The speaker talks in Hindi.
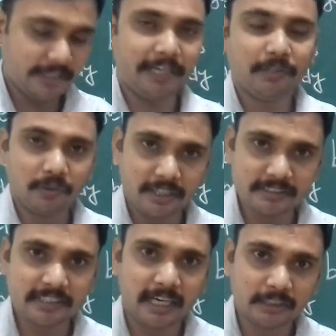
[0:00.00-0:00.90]
हैंड
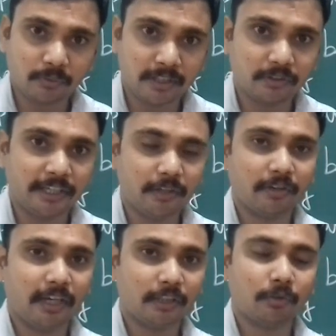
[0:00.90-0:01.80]
वगैरह से हाथ वगैरह तो हैंड
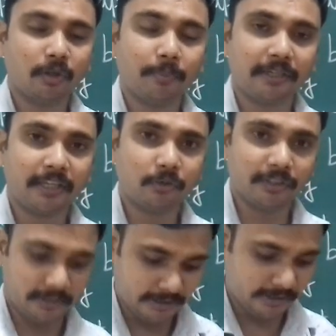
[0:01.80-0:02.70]
वगैरह हाथ वगैरह पर क्या
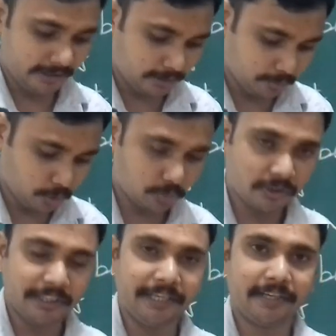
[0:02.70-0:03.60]
होते हैं ये एकदम जो
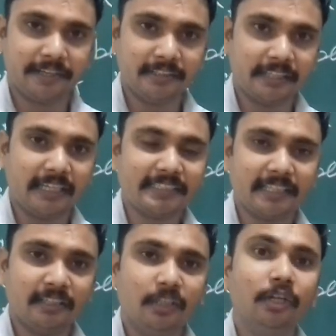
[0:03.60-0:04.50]
हेयर है ये कैसे हैं